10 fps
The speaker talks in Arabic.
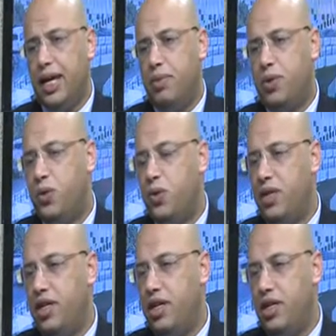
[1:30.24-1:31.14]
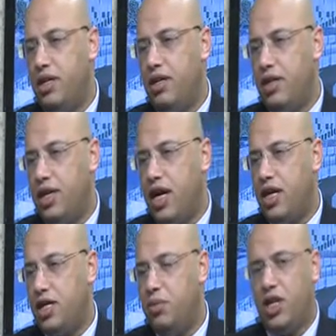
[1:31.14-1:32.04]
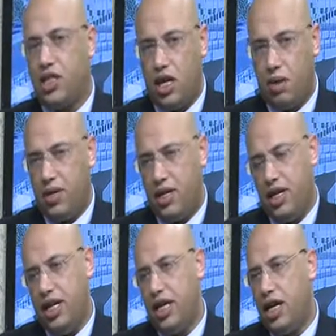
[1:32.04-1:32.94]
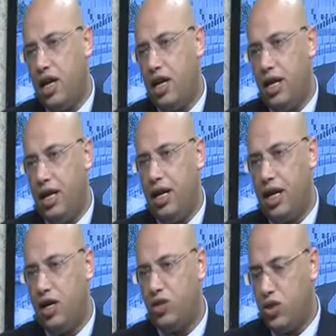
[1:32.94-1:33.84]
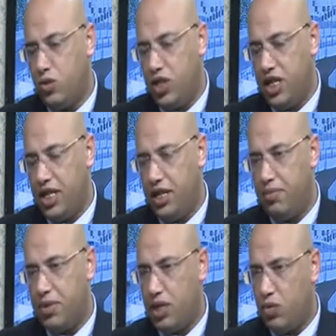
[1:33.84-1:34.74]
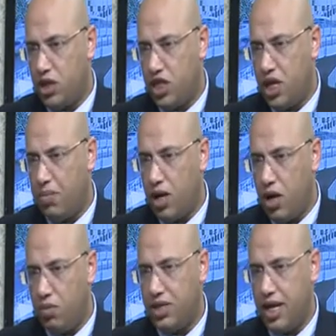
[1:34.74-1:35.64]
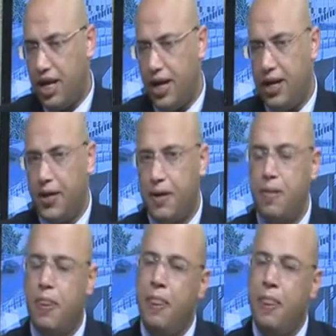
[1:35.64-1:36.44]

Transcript: بتكون آه، لجميع الطلبه اللي خل... اللي خلصوا توجيهي بالسنوات السابقه وبالسنه الحاليه.